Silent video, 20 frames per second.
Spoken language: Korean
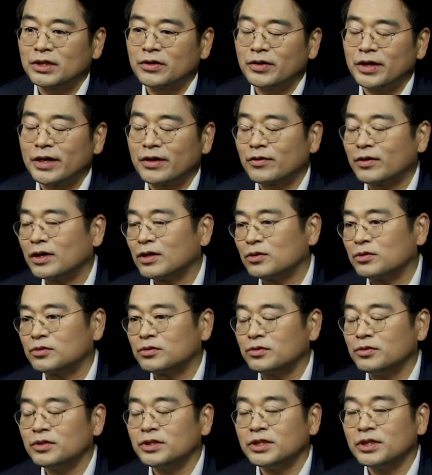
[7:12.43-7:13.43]
위장관외과
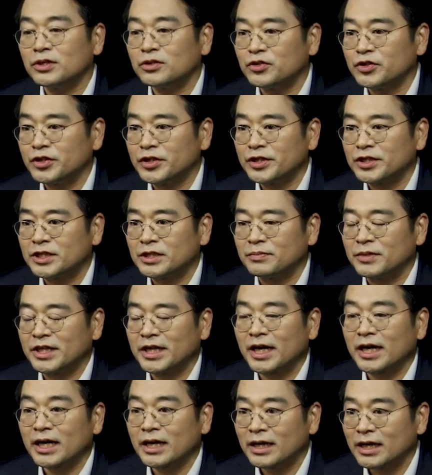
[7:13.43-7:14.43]
교수
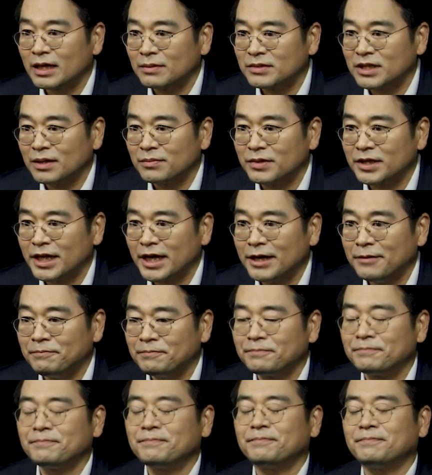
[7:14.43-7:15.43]
이혁준이었습니다. 감사합니다.